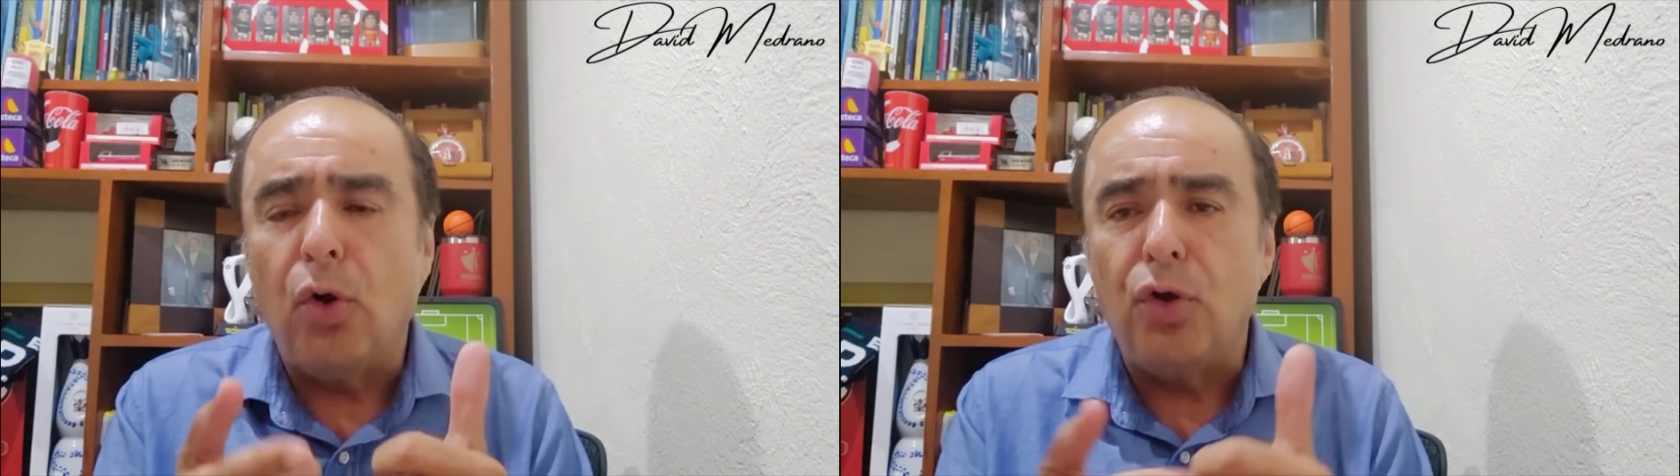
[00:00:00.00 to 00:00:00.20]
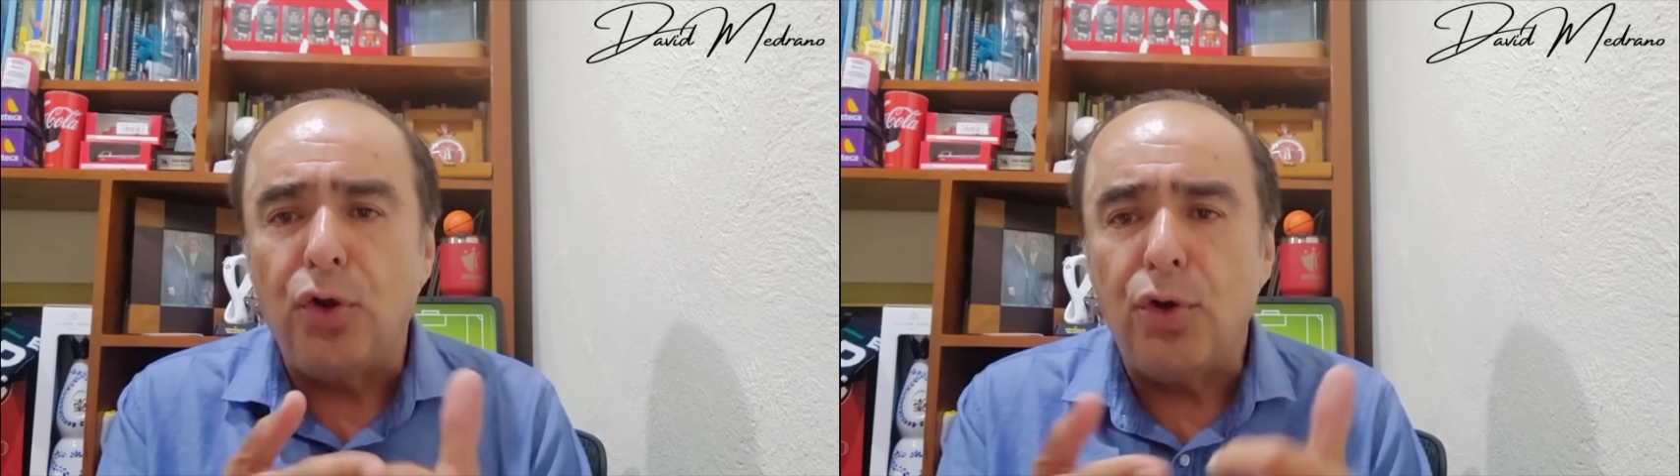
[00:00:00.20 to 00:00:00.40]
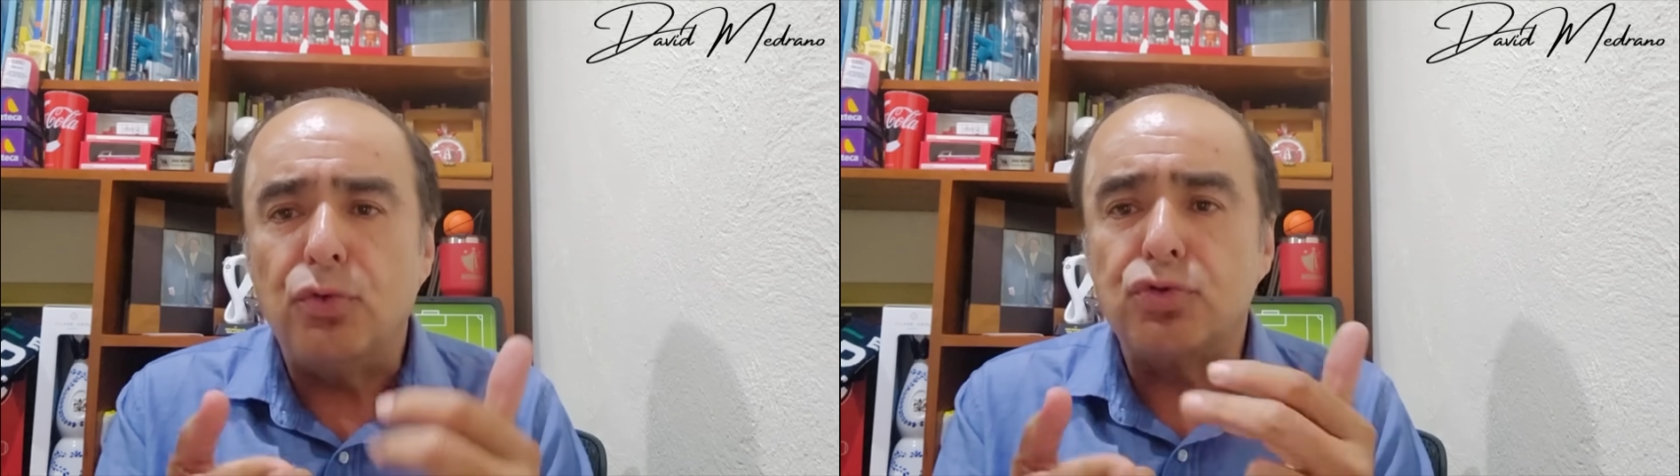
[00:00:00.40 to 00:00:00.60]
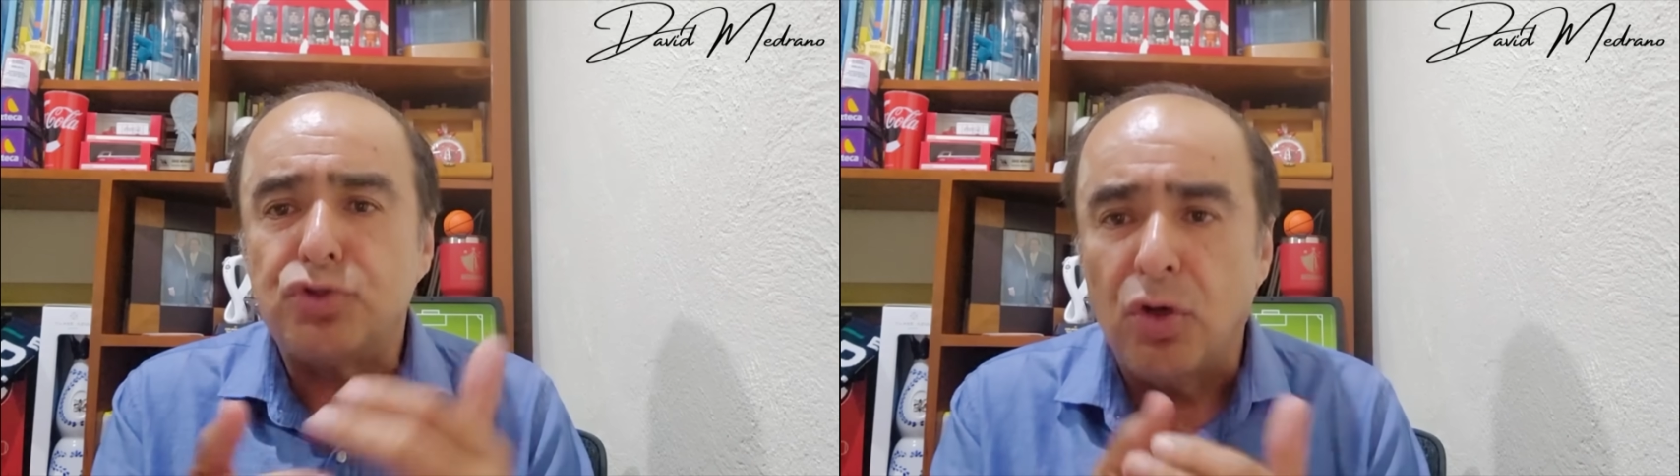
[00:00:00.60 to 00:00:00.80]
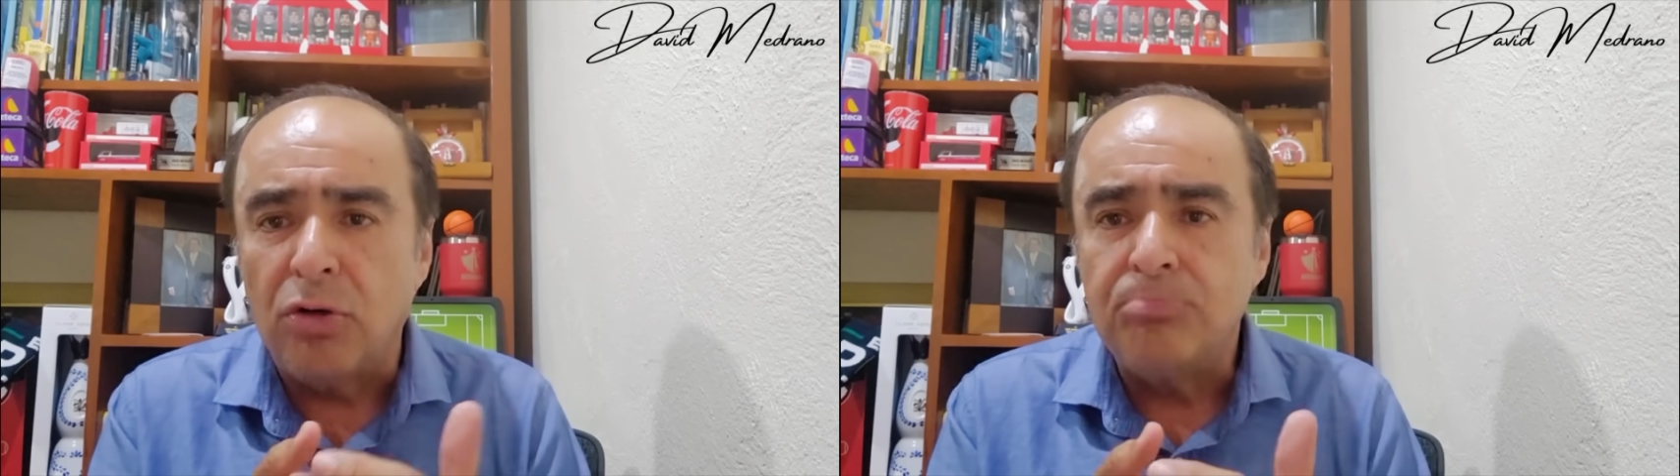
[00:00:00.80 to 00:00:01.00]
goleó y
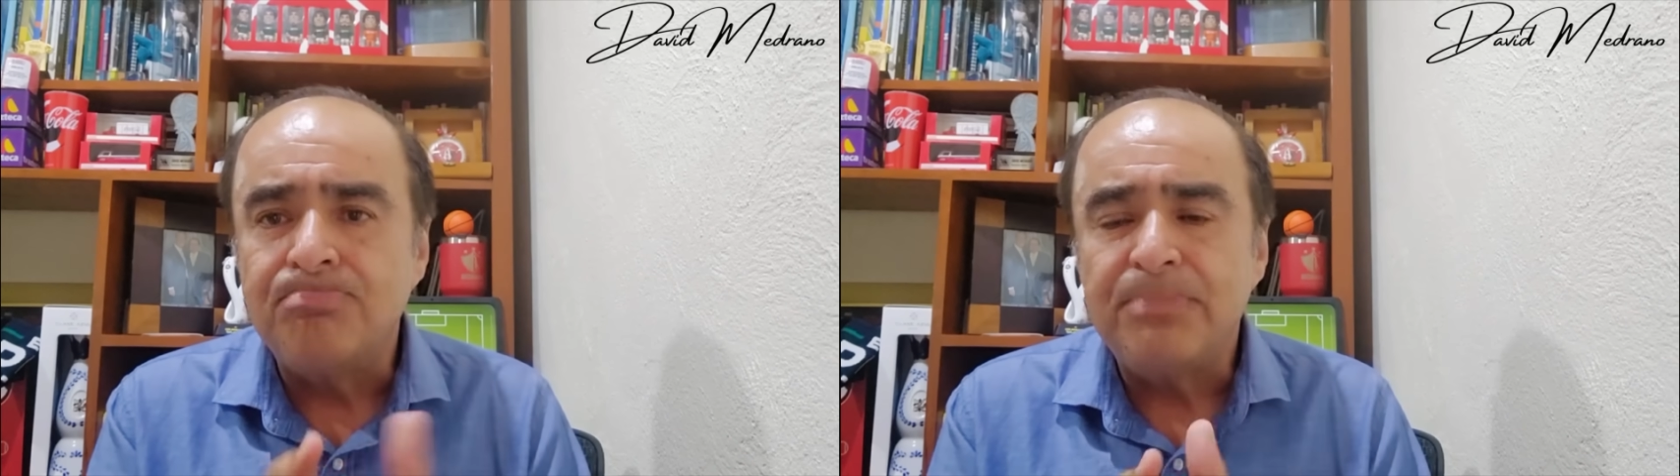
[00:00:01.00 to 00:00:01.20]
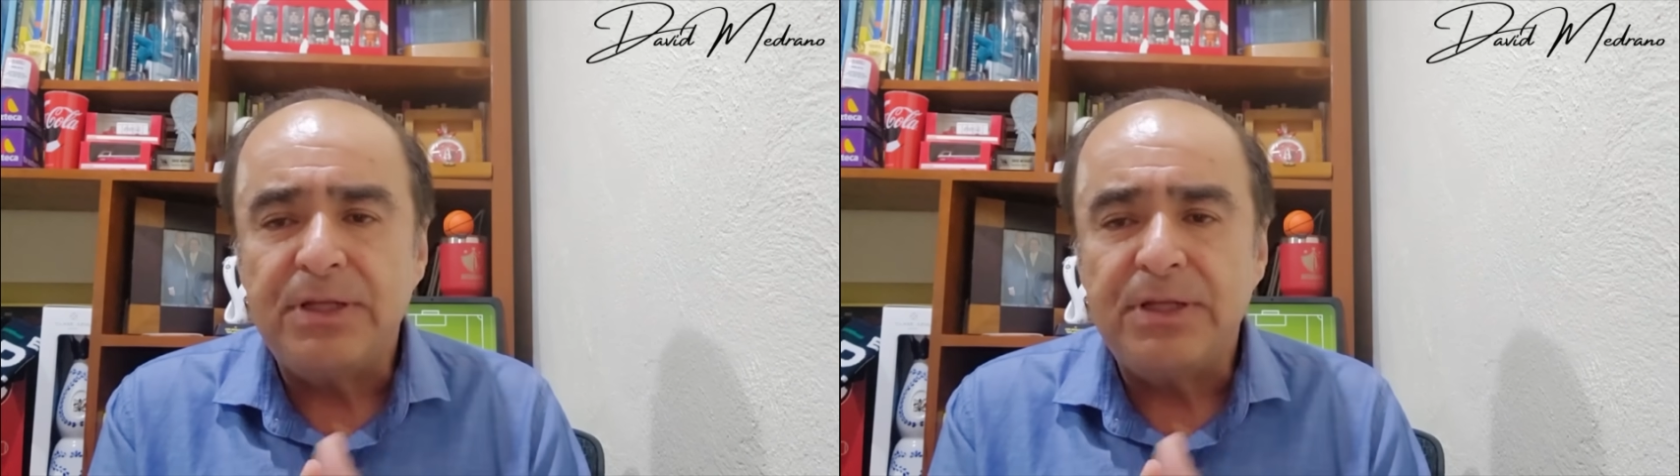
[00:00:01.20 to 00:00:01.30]
gustó,